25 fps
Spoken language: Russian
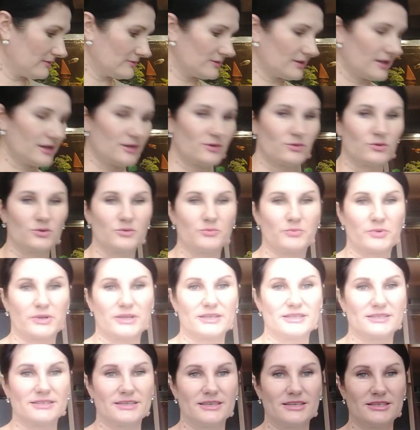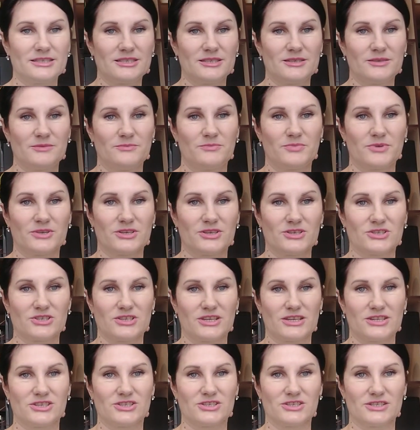Второй процесс,
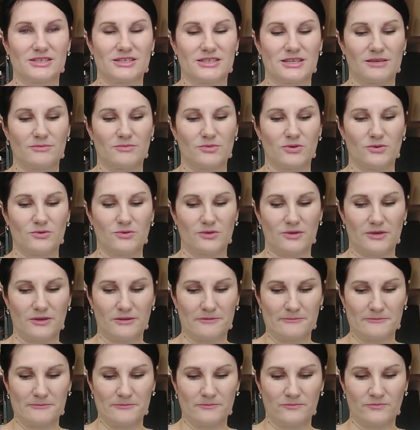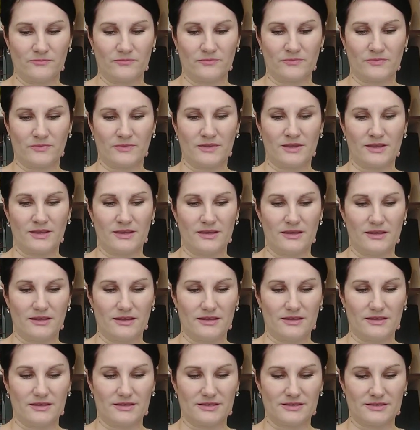перешедший со мной
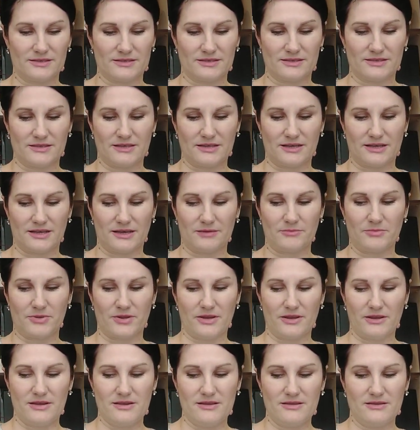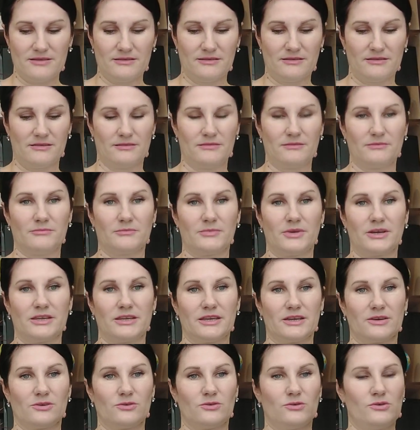из декабря
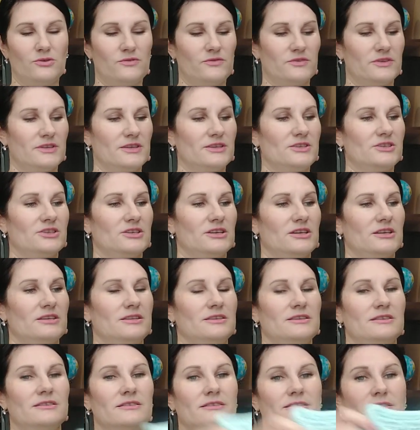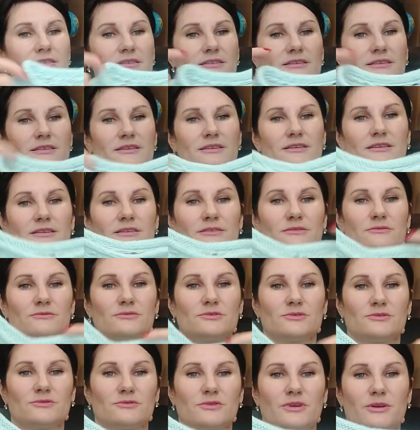моя кофточка
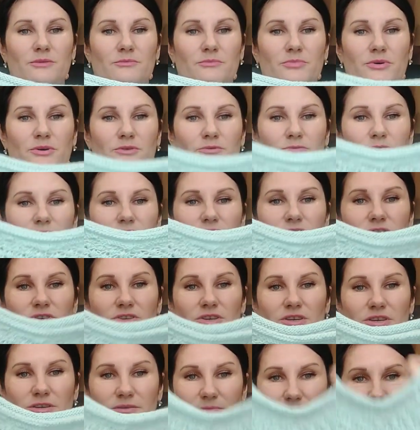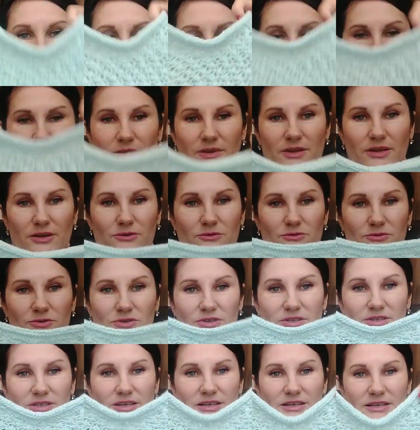узором паучки. Я
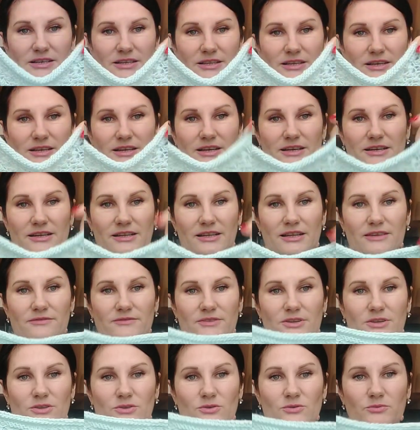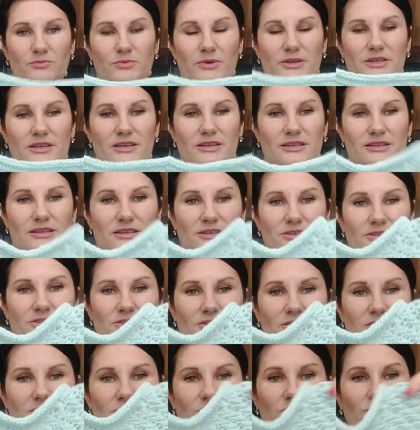уже закрыла горловину. Понятно,
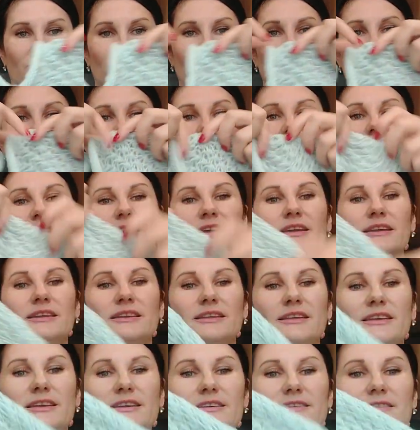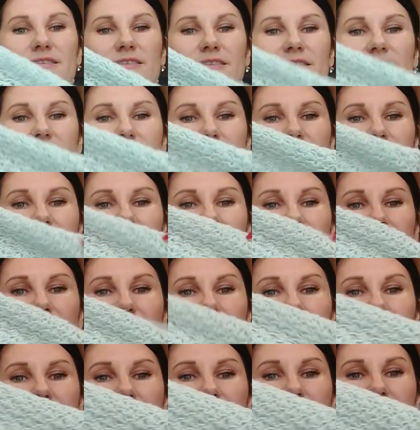что оно еще не
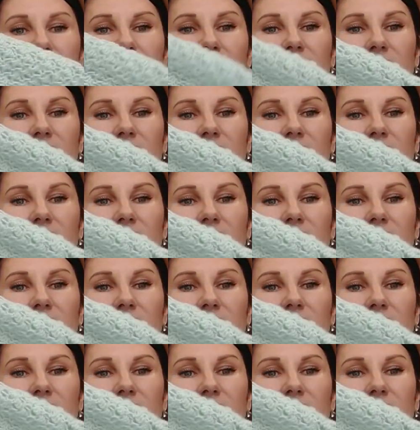стиранное.